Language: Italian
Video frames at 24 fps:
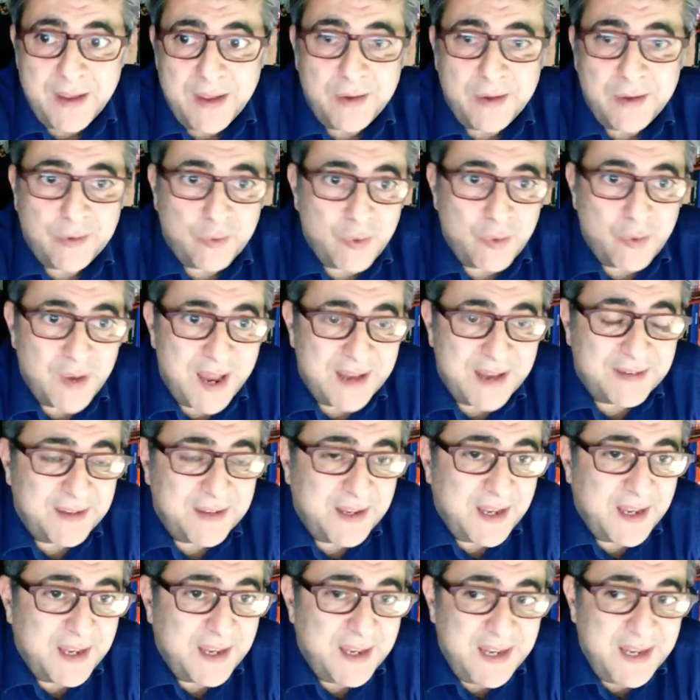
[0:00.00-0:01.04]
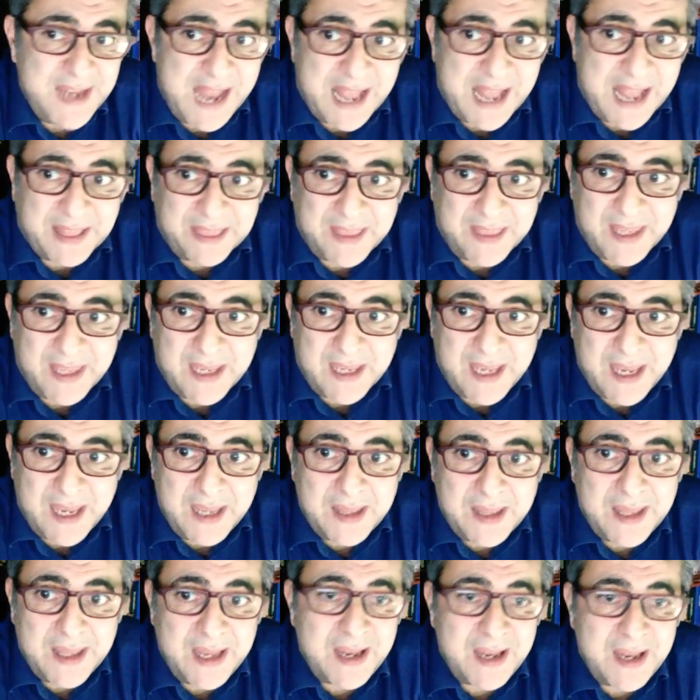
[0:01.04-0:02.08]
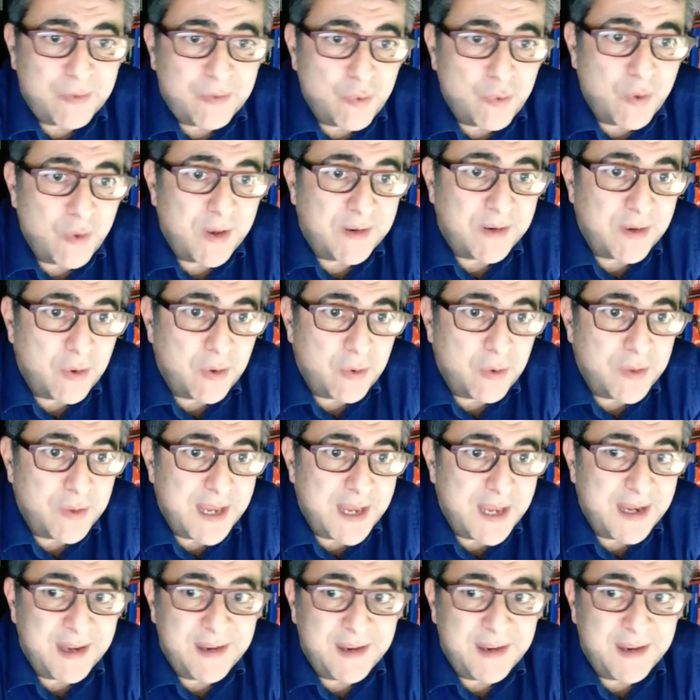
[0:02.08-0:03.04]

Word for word: scolastiche e didattiche della scuola secondaria